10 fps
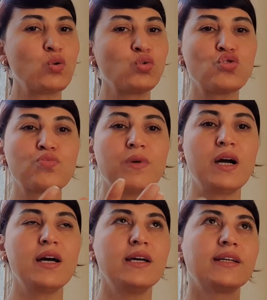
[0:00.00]

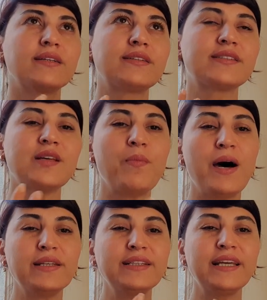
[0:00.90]
konuşma ya da
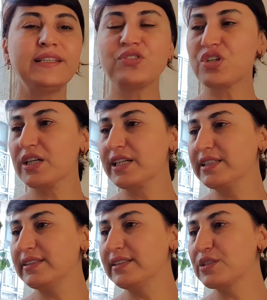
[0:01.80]
zamanı gelince hak
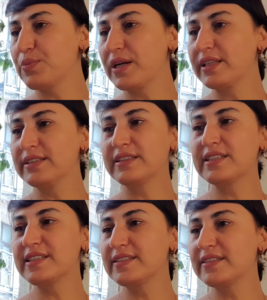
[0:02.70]
ettiğiniz paranın da
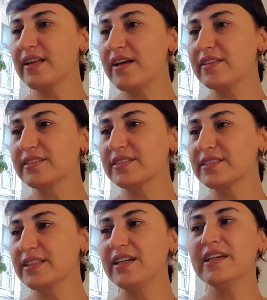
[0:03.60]
sizin
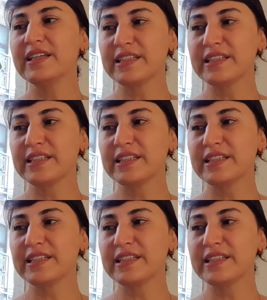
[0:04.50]
hayatınızda